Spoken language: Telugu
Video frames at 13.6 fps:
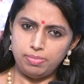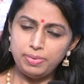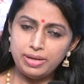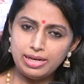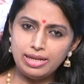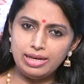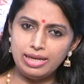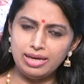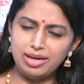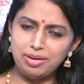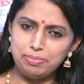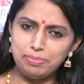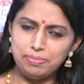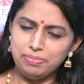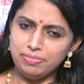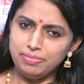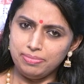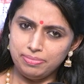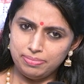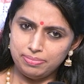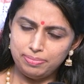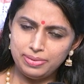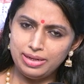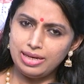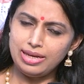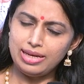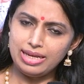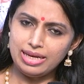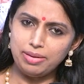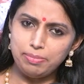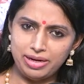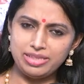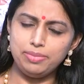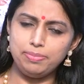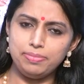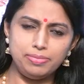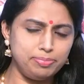పిల్లలు లేక పిల్లలు లేక బాధ